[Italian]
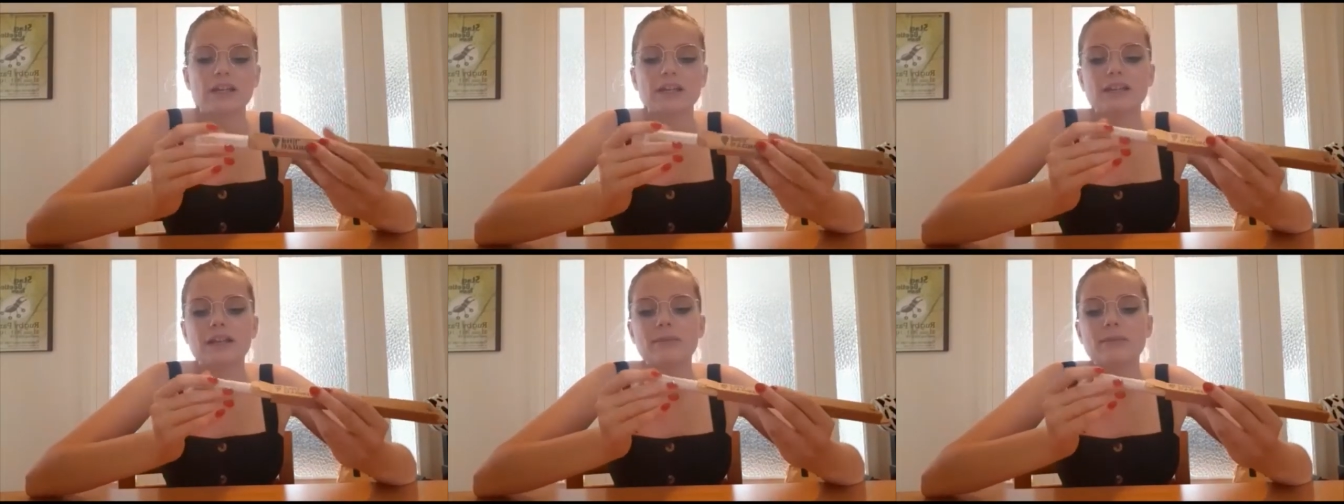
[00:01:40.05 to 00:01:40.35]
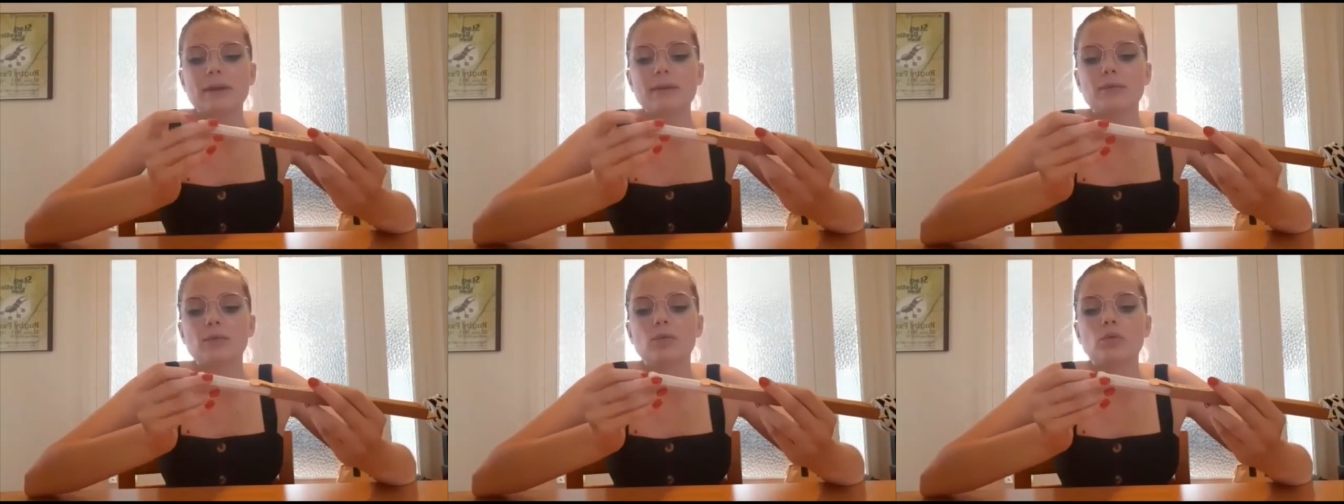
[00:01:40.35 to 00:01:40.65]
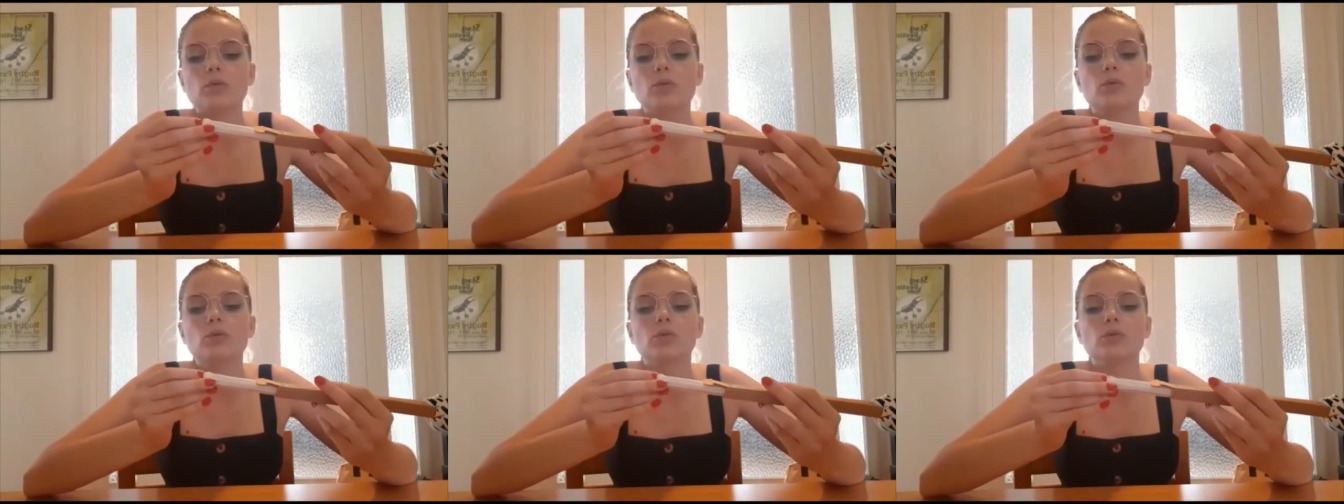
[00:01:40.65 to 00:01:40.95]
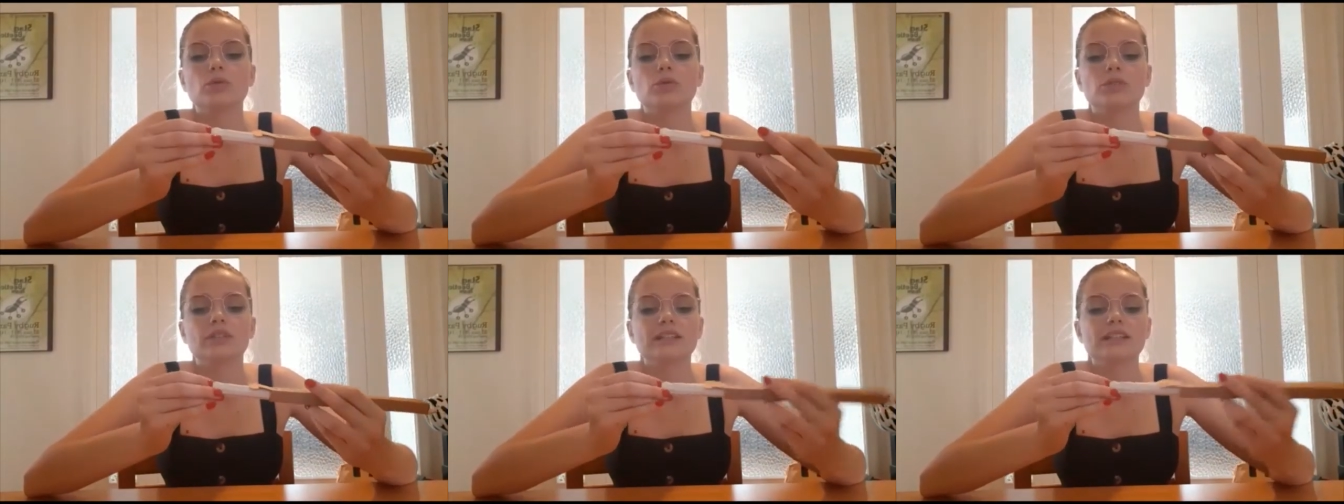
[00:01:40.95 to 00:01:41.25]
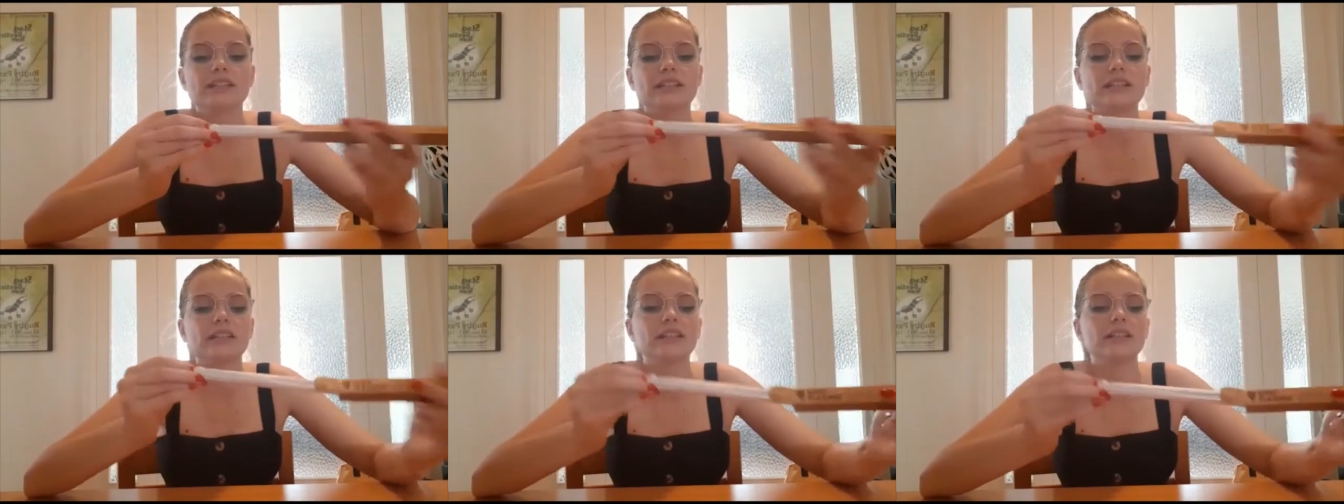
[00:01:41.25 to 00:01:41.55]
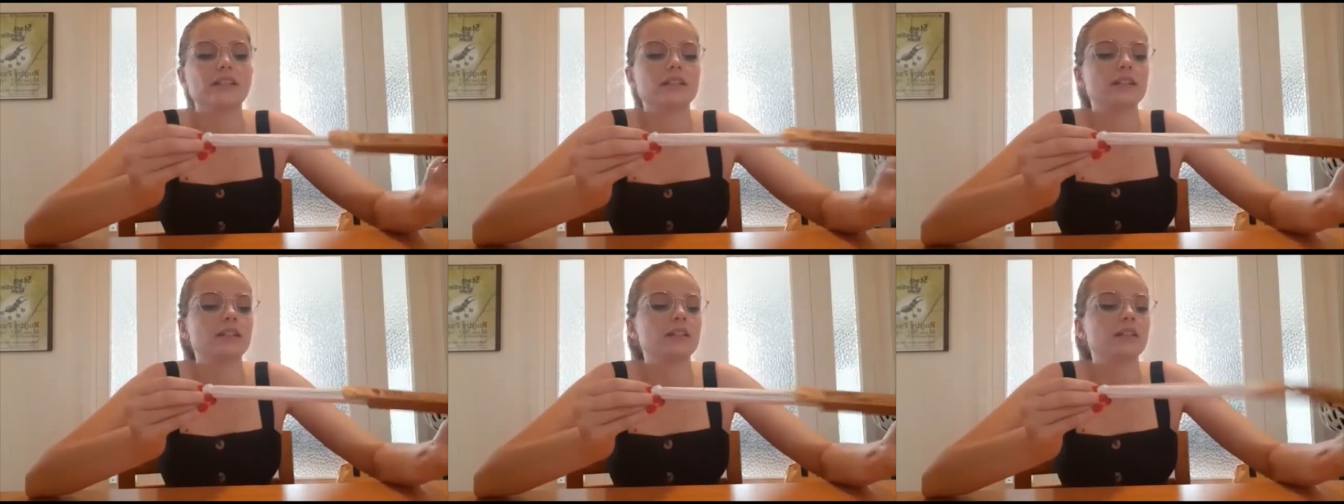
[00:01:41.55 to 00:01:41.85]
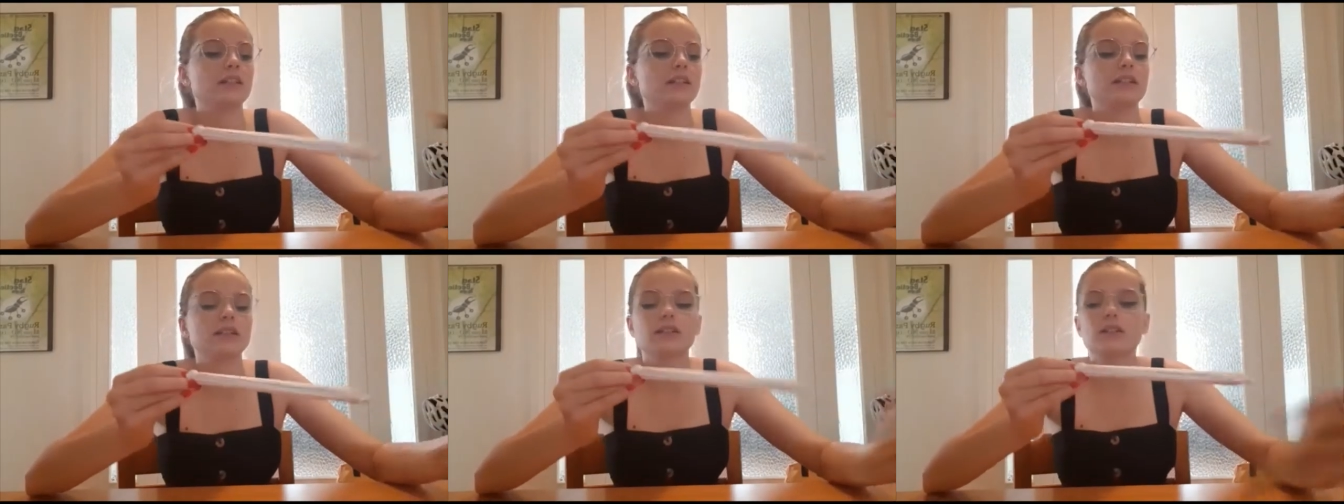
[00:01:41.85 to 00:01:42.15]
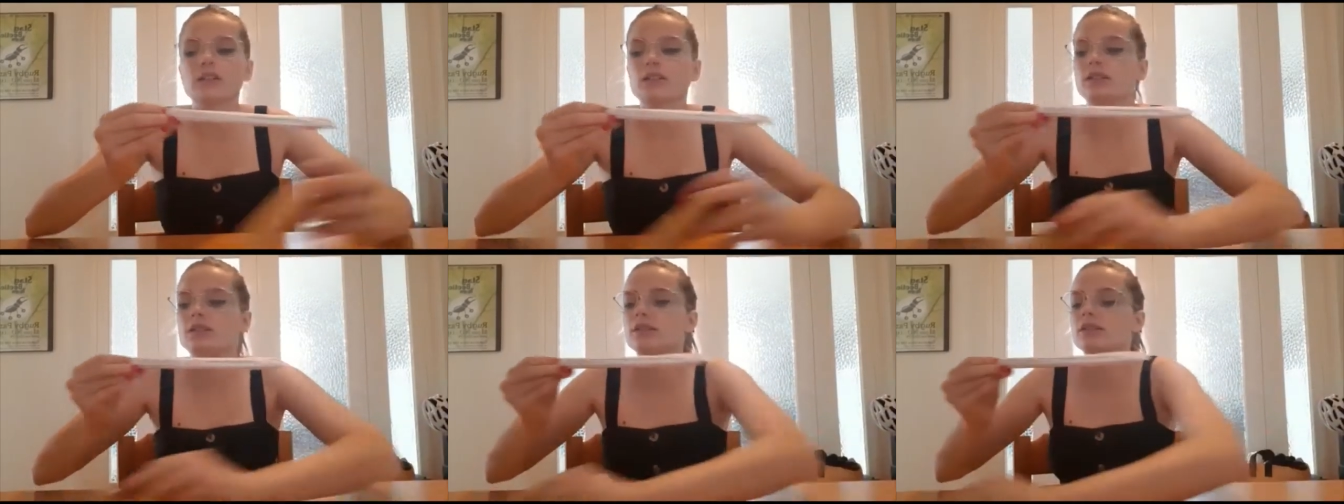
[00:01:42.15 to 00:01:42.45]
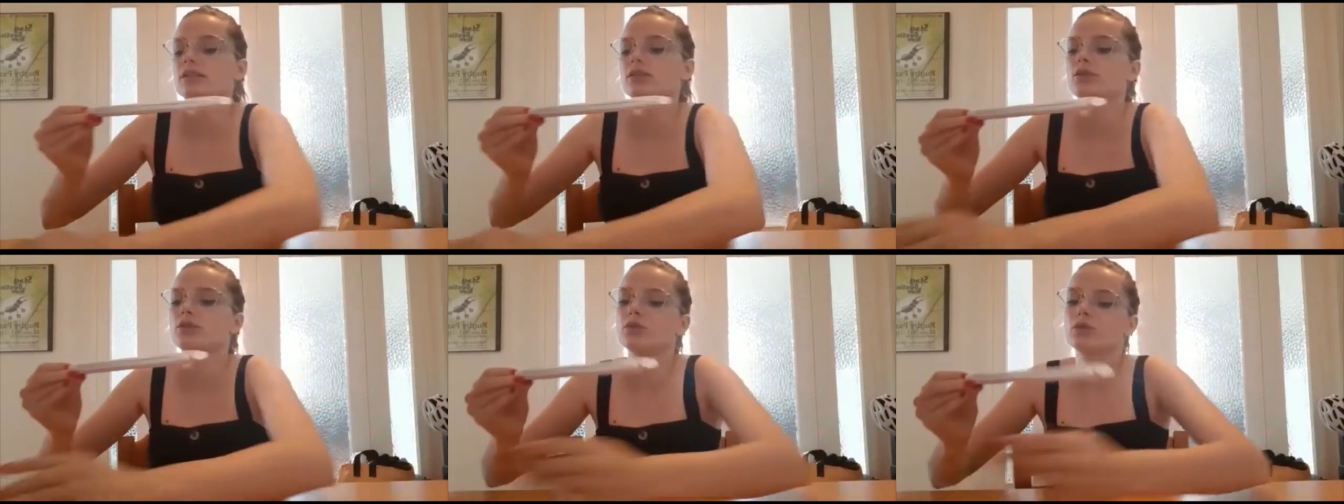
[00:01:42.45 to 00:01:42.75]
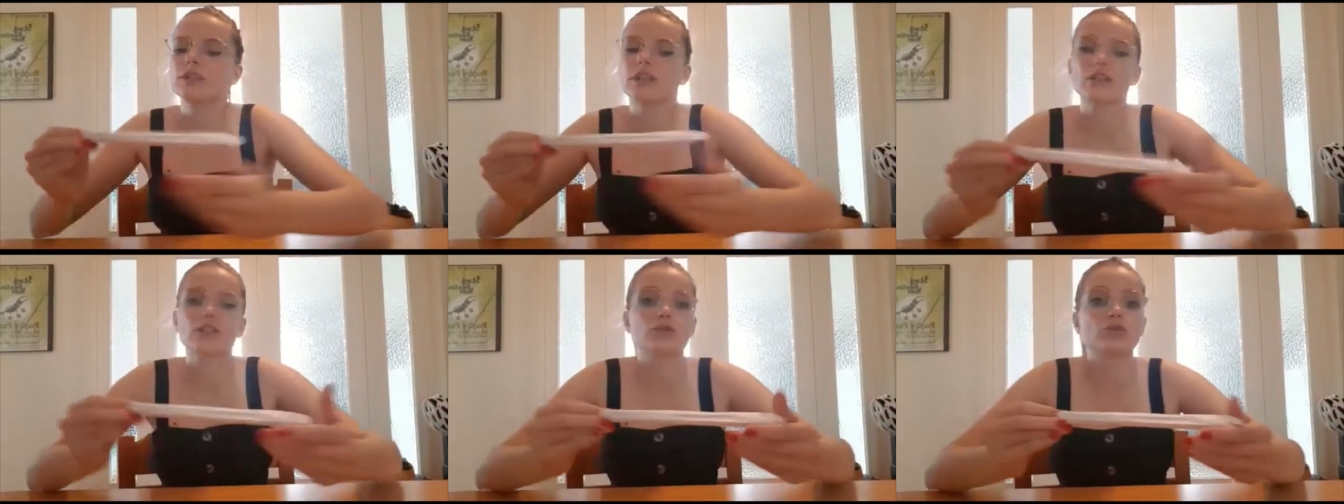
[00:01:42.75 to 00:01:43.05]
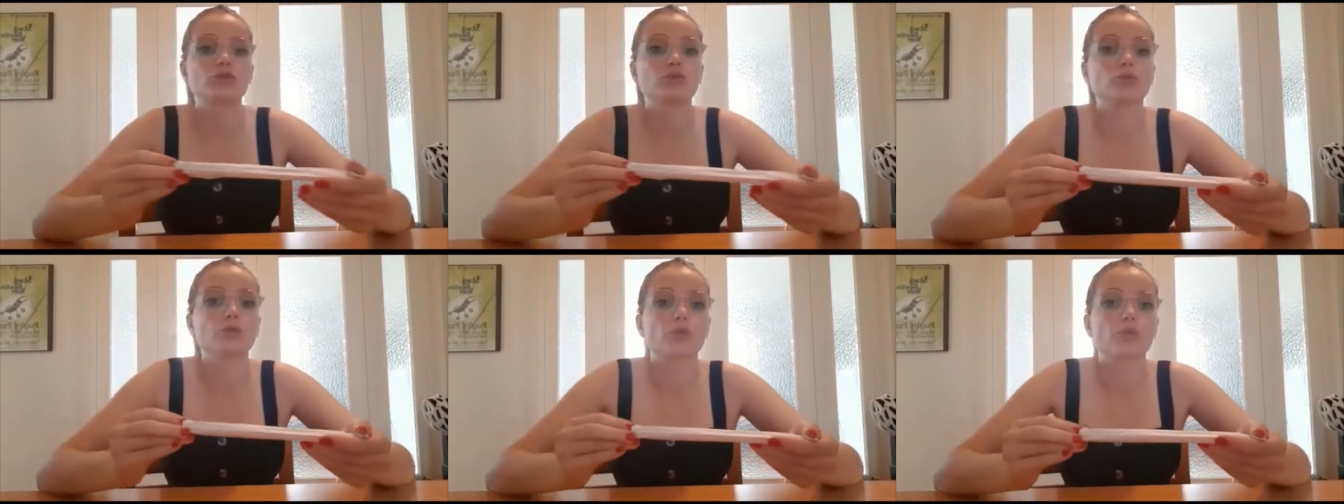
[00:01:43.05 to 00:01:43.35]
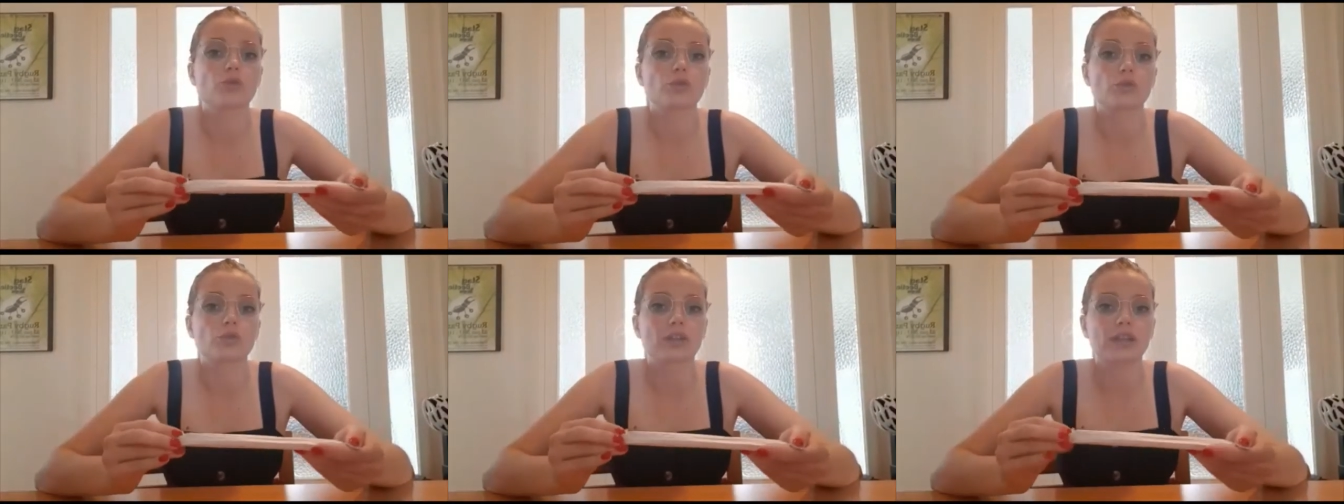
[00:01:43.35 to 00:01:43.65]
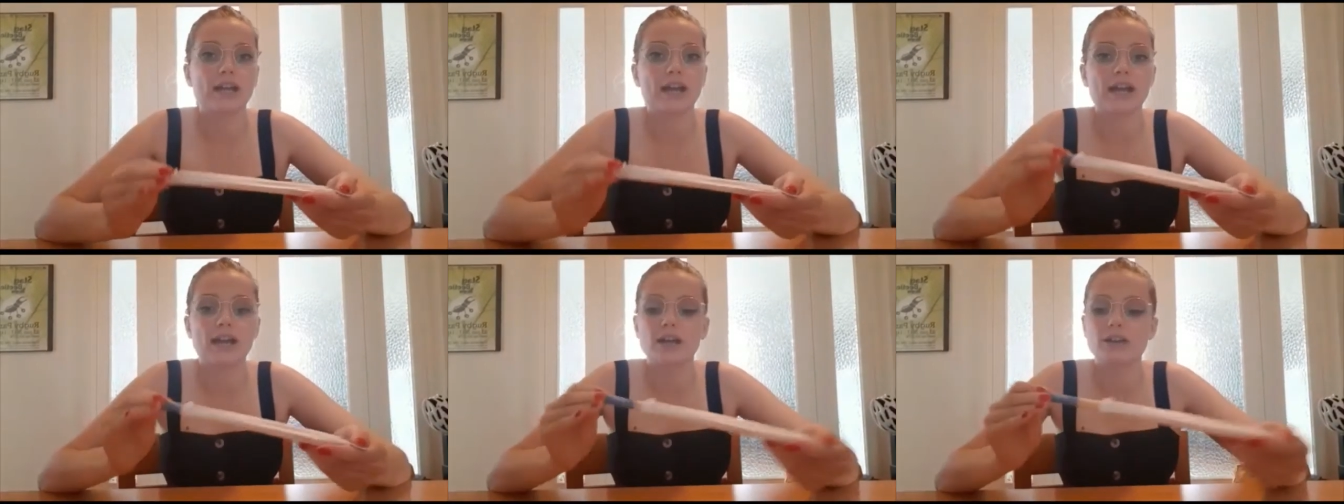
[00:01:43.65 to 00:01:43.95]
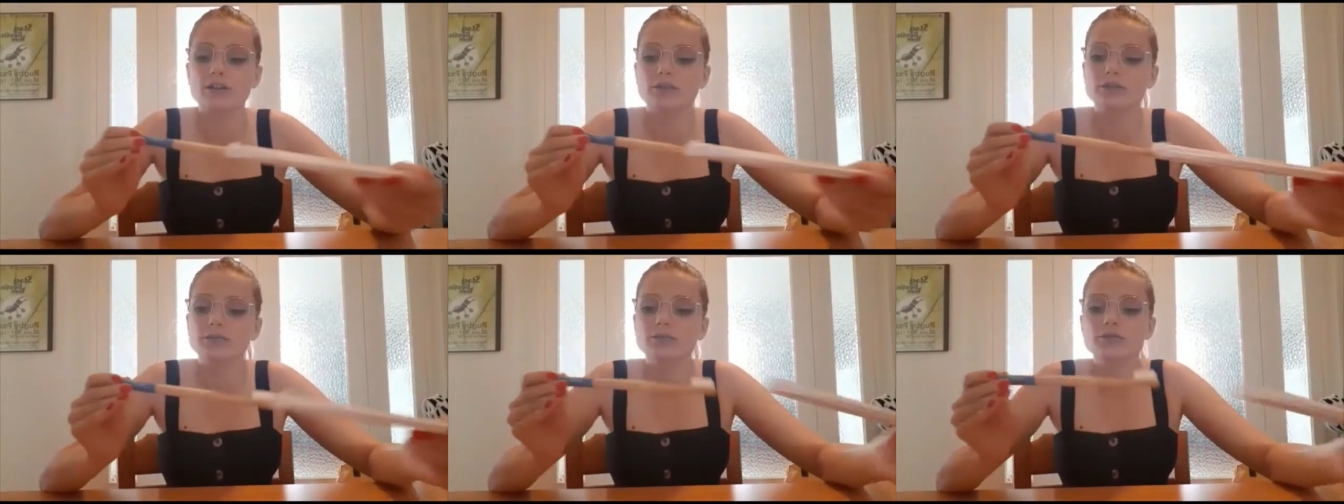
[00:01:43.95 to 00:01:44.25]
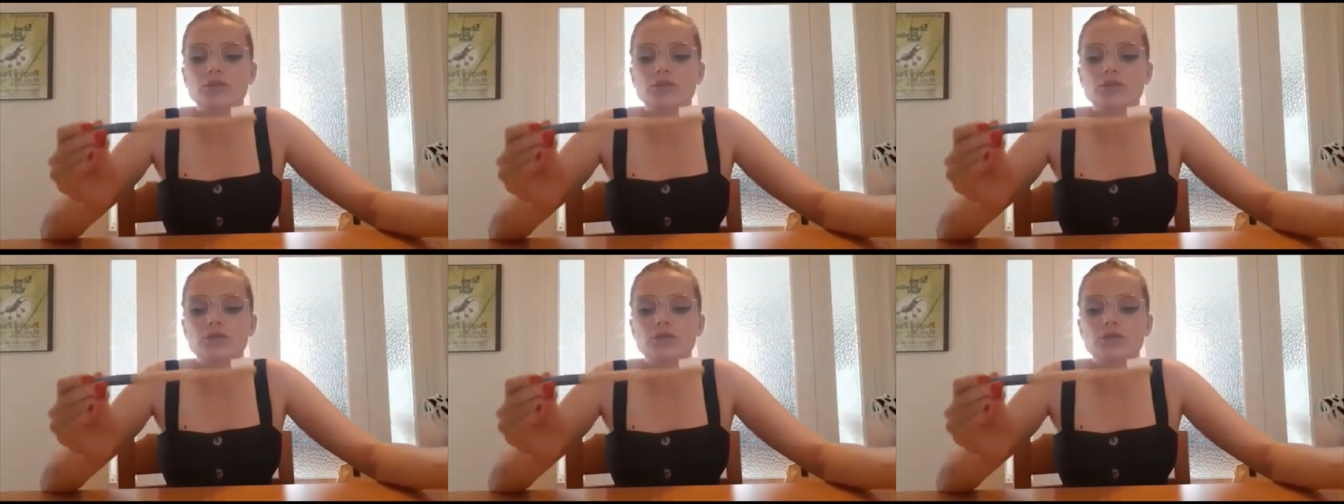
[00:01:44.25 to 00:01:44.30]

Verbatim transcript: Ne abbiamo uno di un azzurro chiaro,